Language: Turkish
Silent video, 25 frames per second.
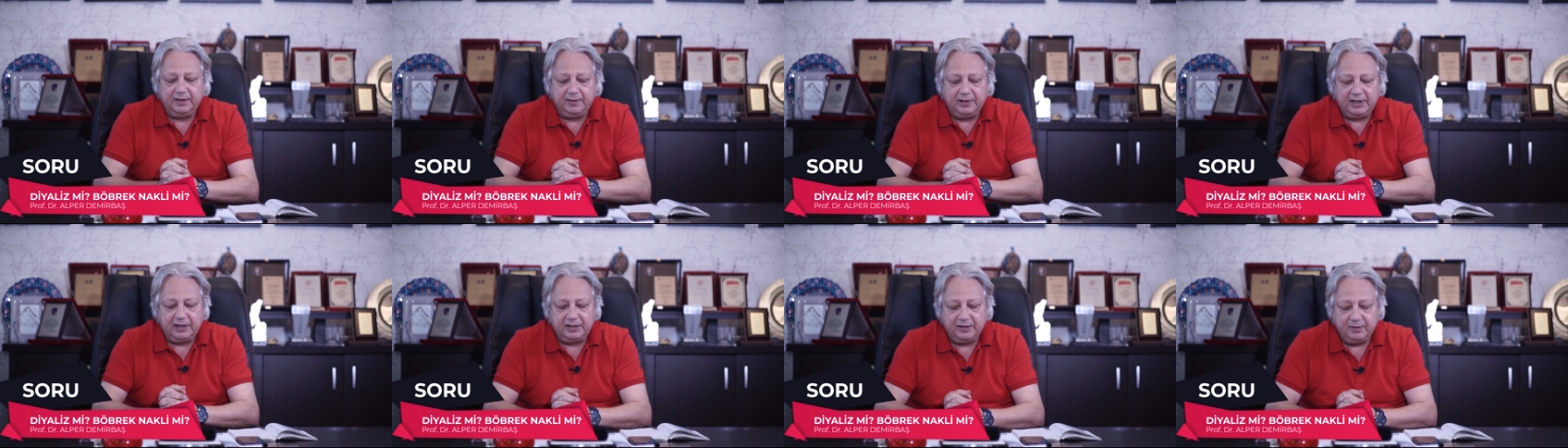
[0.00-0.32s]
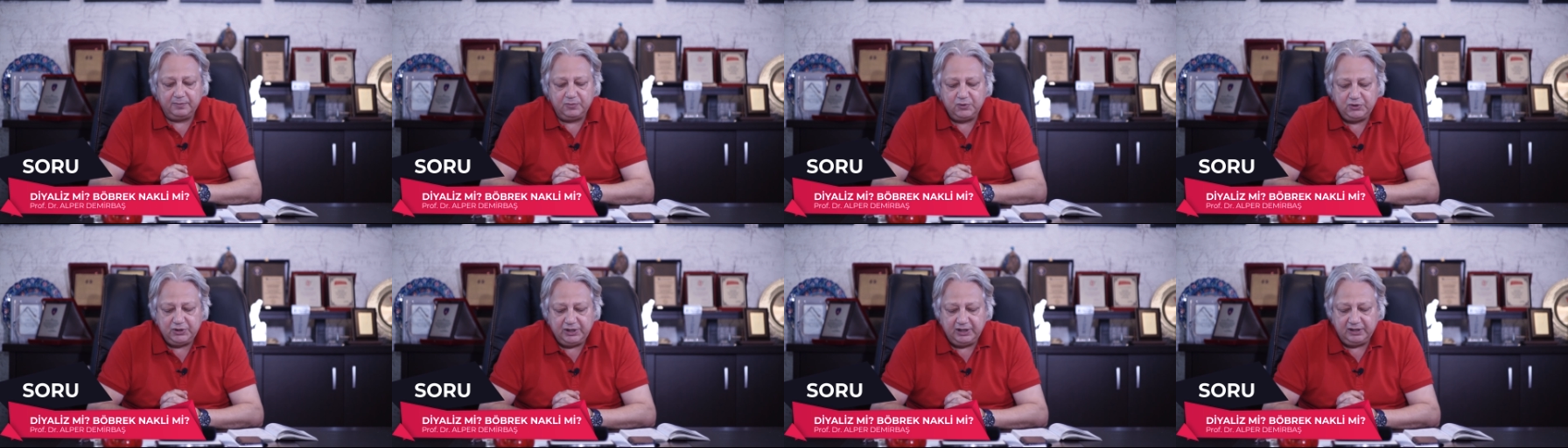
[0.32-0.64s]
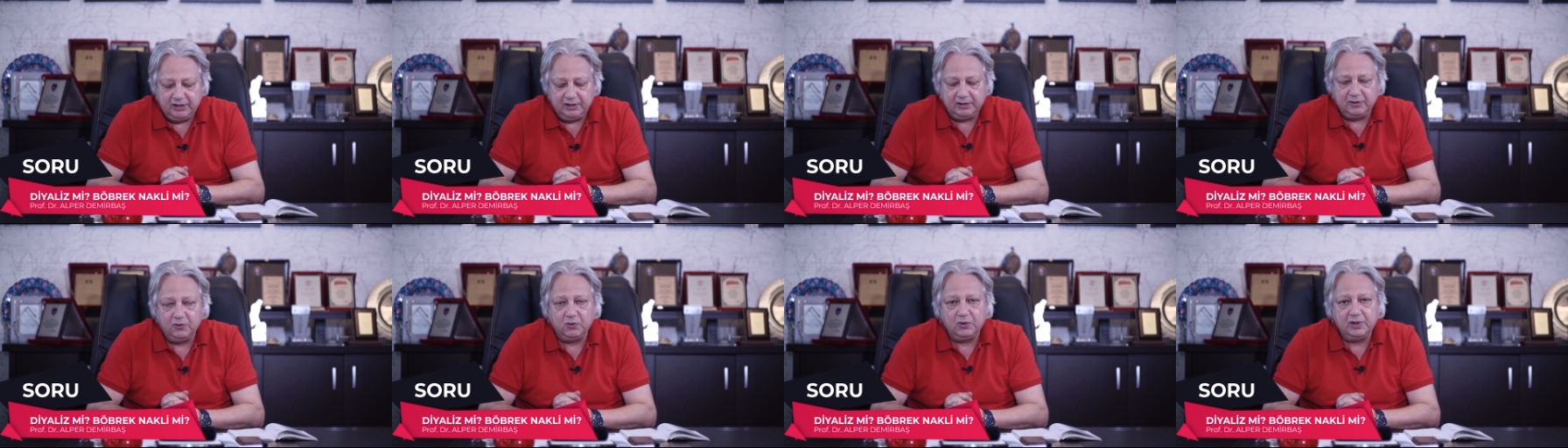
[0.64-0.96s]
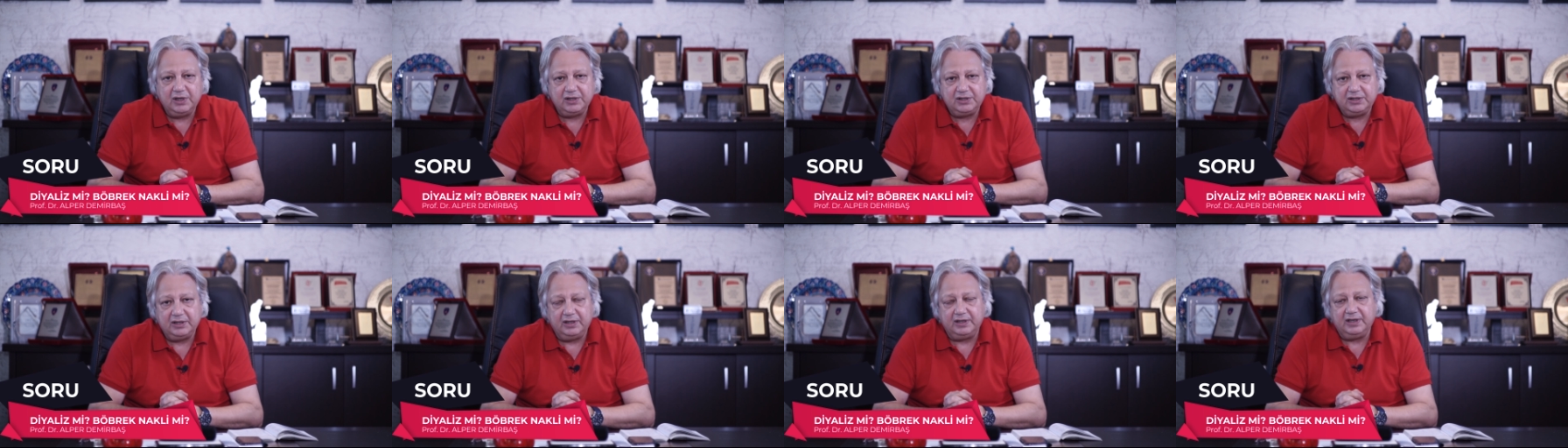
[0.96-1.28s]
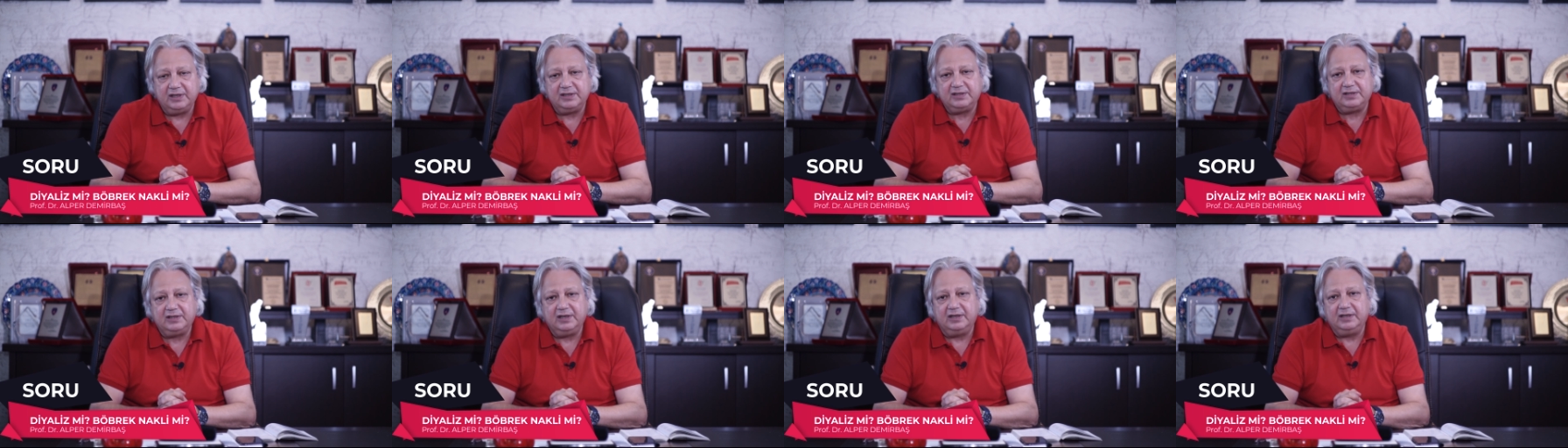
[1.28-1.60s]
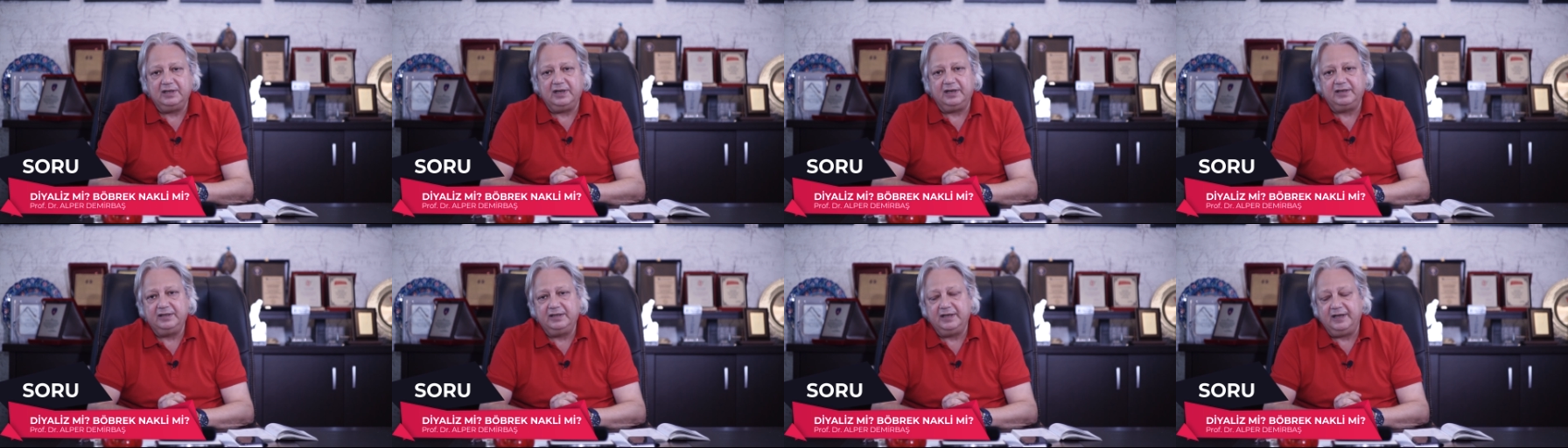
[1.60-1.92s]
ya da bu şekilde ulaşan
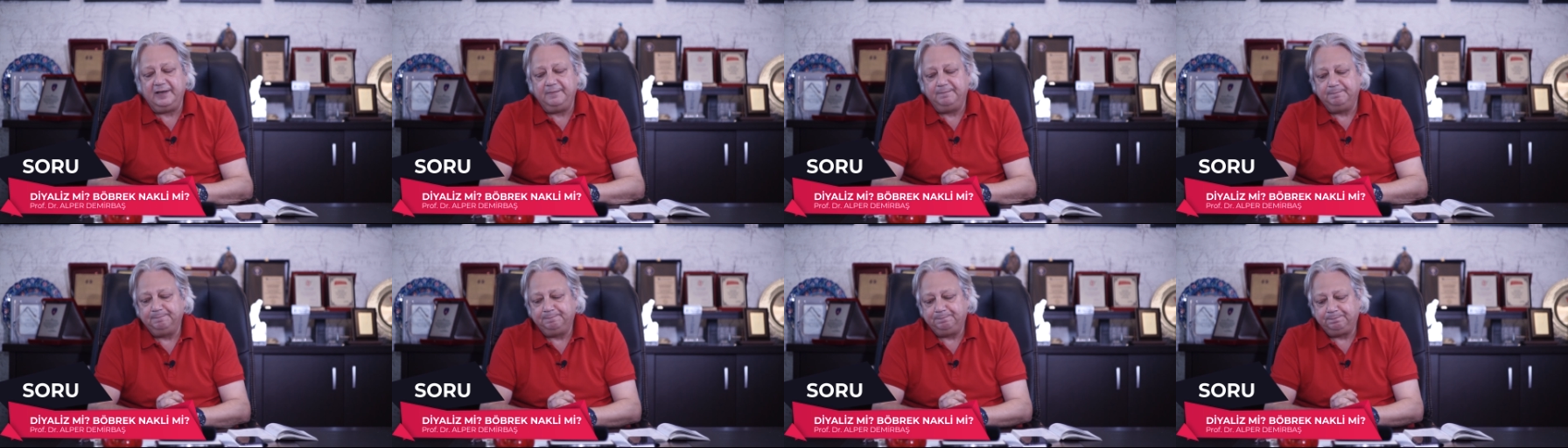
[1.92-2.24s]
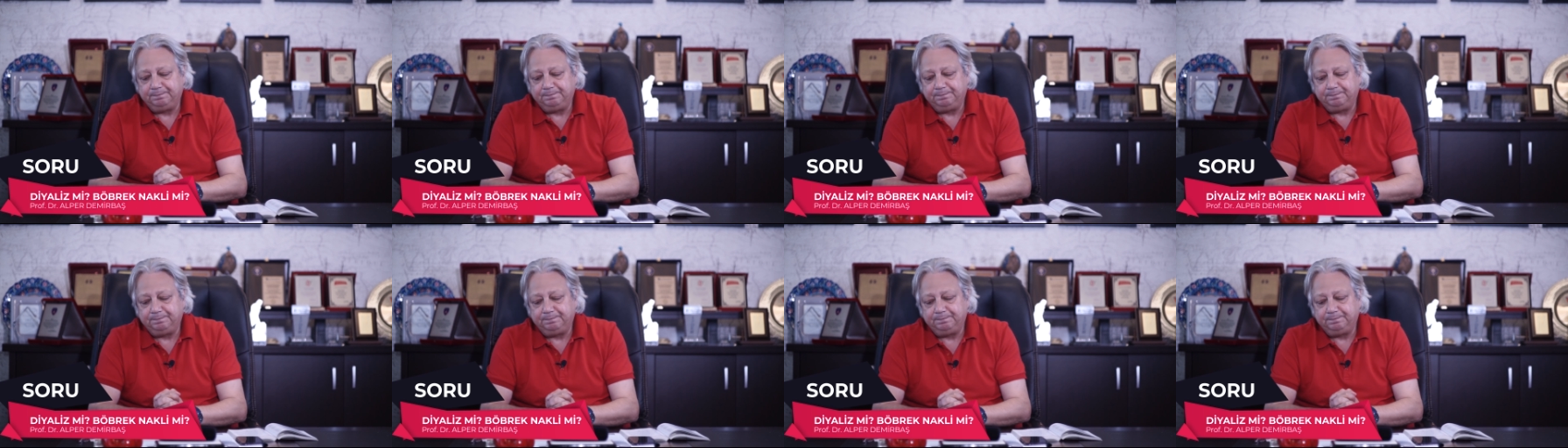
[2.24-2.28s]
hastalarda